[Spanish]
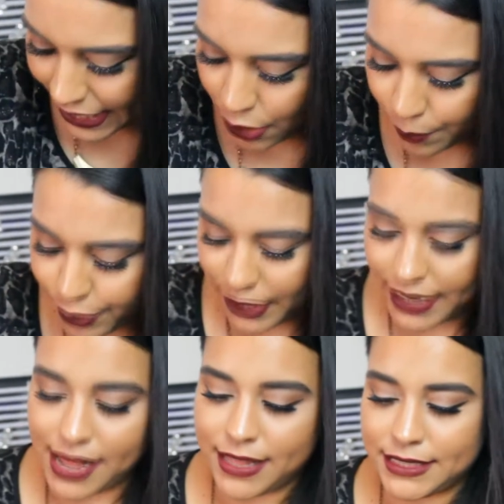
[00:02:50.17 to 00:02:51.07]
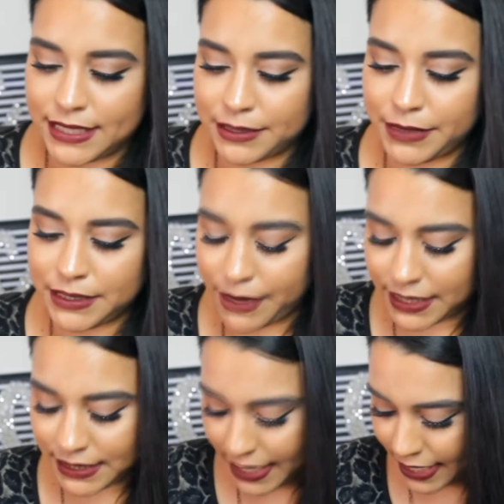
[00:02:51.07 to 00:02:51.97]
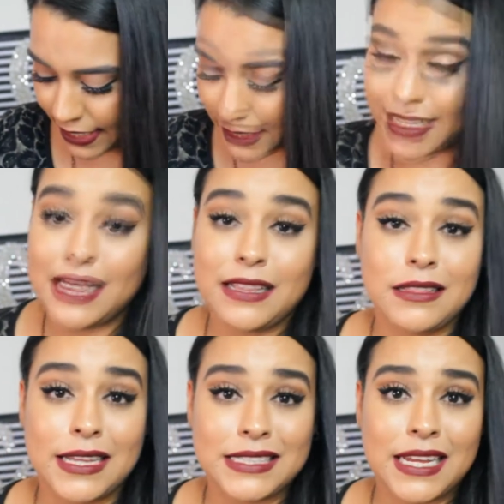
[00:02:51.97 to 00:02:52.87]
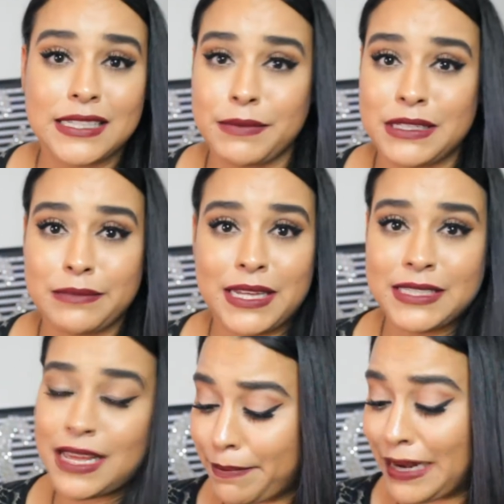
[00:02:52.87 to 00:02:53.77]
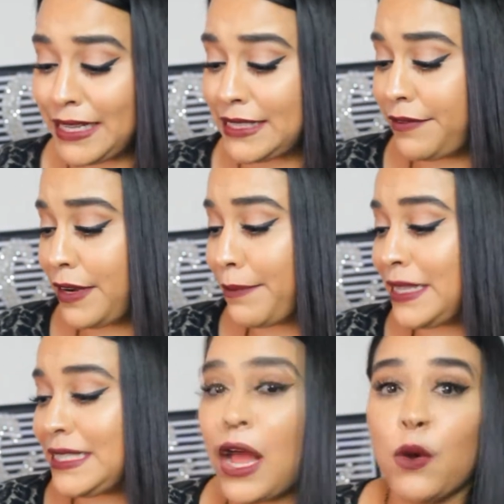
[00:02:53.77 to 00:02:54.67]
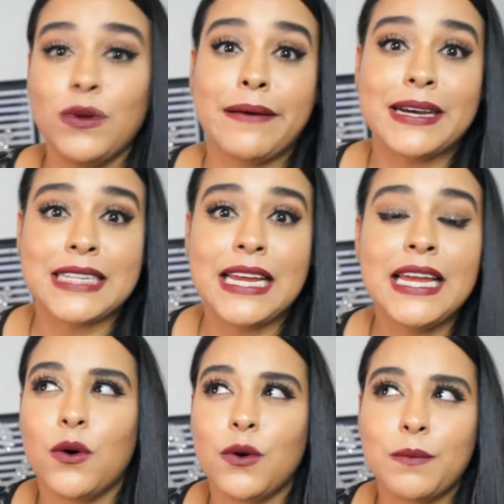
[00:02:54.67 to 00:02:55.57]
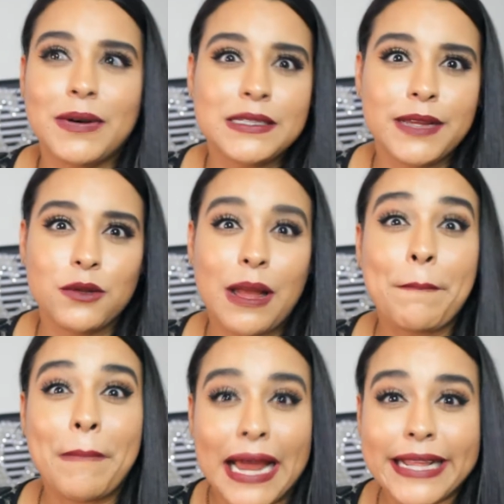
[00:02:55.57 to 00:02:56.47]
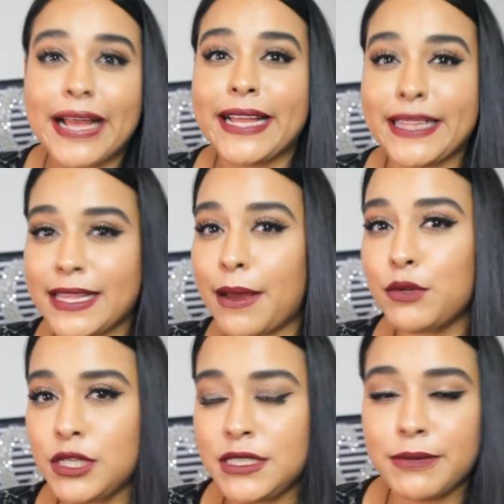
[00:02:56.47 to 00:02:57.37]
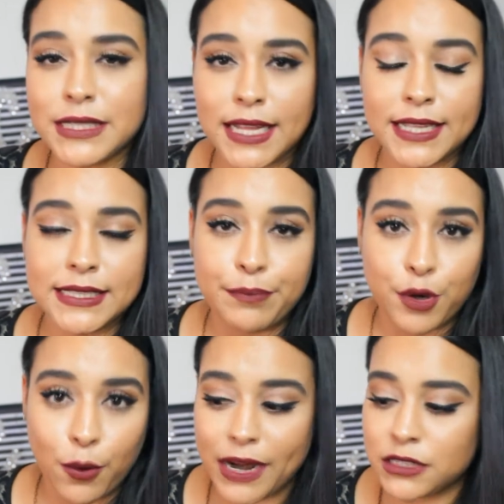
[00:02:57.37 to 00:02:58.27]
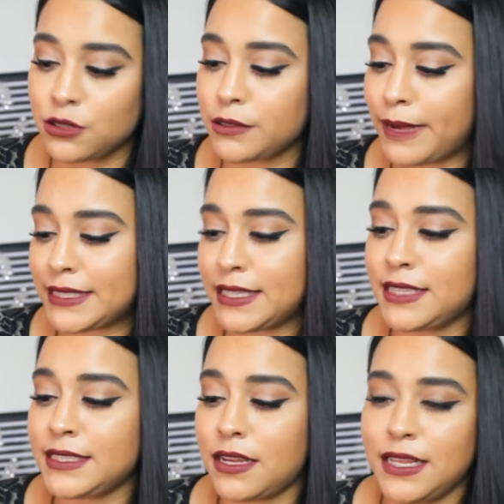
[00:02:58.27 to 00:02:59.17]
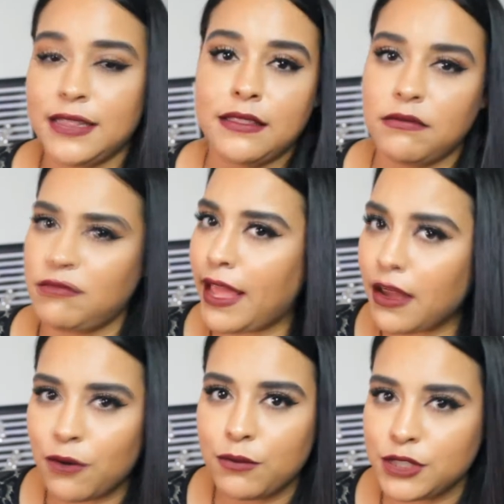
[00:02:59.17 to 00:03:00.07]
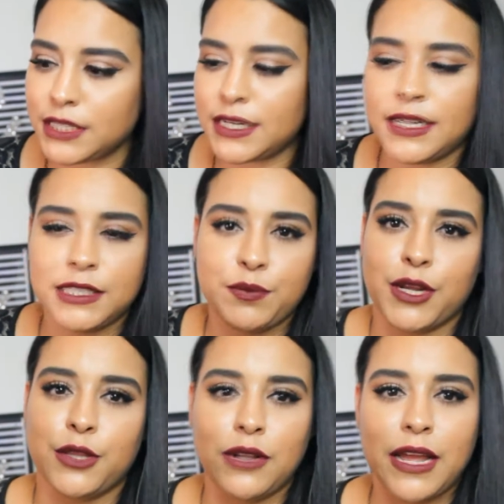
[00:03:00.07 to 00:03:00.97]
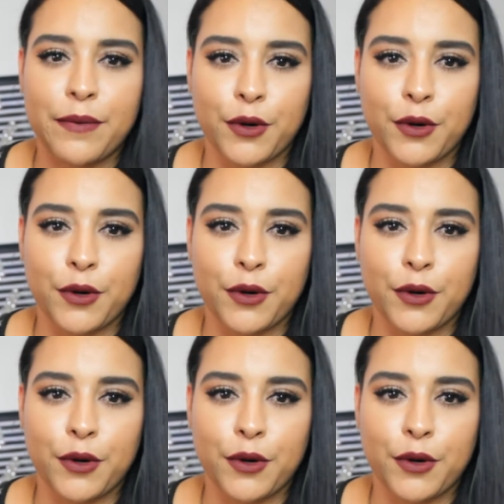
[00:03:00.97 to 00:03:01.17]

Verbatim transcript: tengo por acá de esas mismas... Eh, de esas mismas marcas de farmacia una base o más bien una marca que tenía muchísimas ganas de probar sus bases y tengo muchas ganas porque no la he